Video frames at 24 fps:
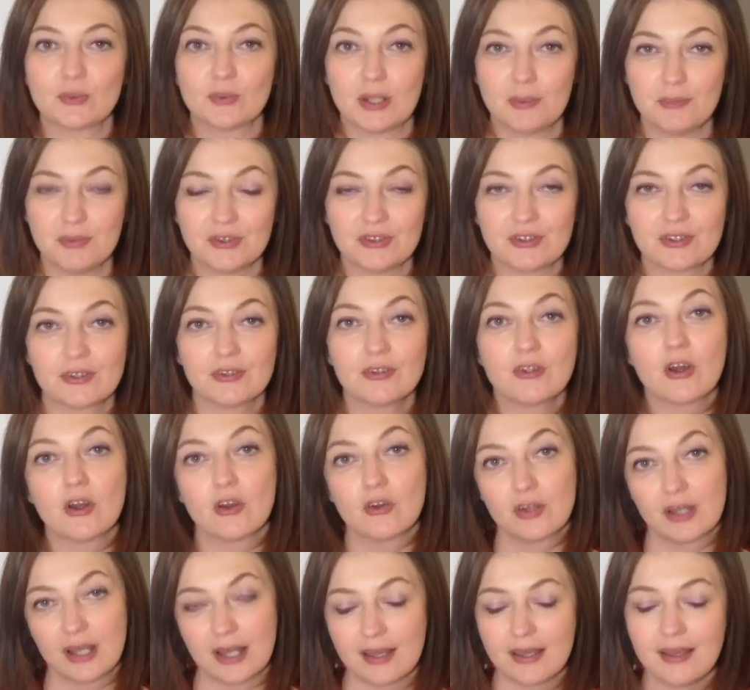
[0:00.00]
una
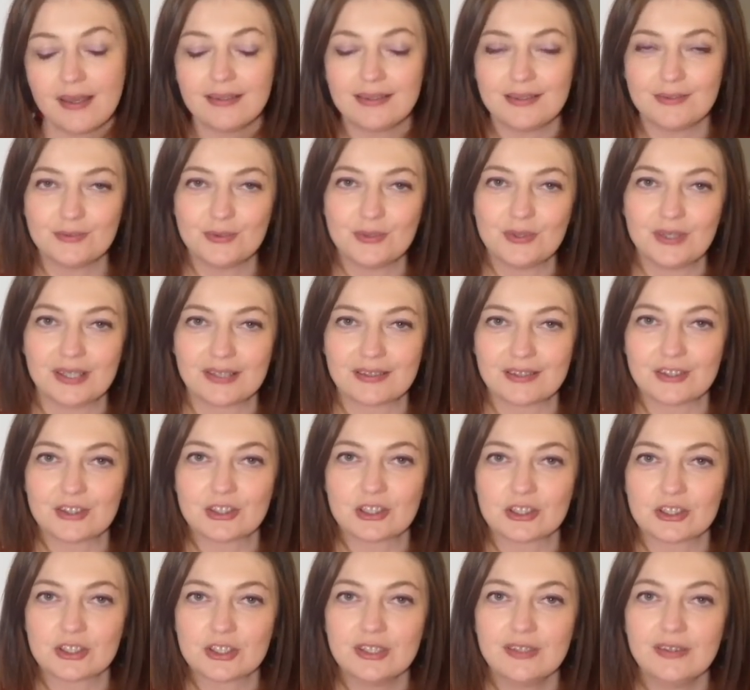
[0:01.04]
biotecnologa e
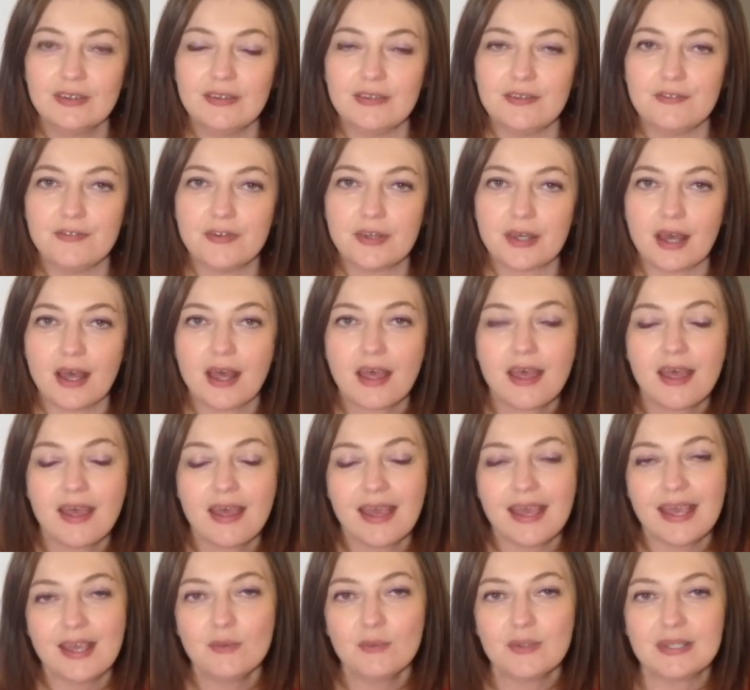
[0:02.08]
divulgatrice scientifica
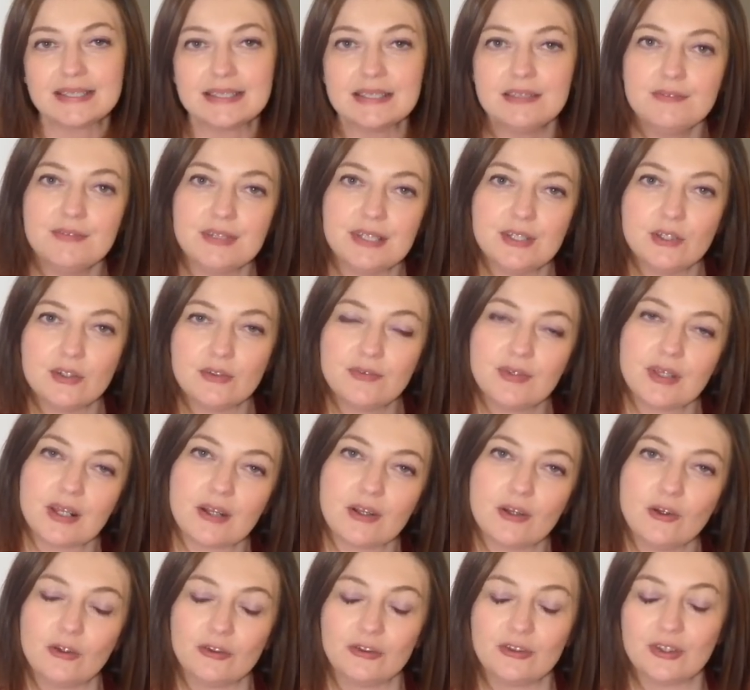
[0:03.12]
e in questi video vi
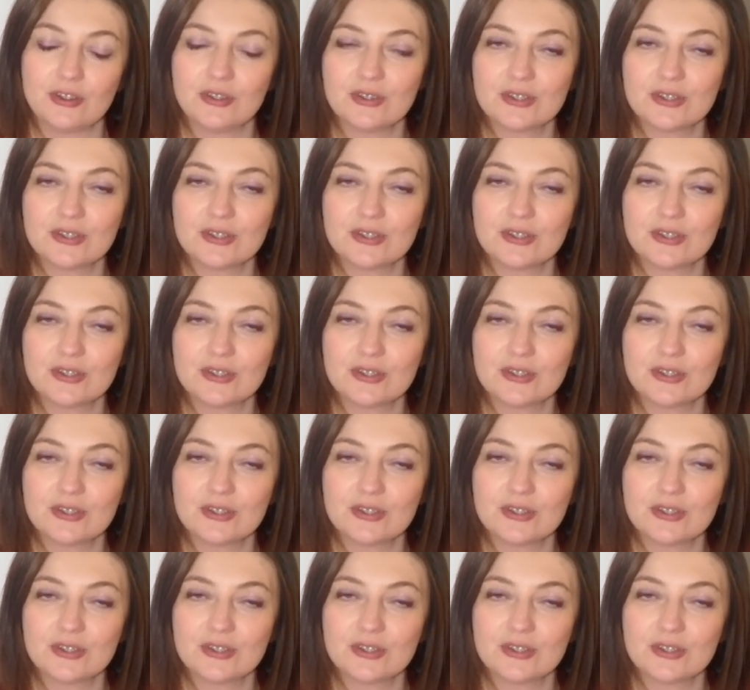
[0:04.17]
racconto i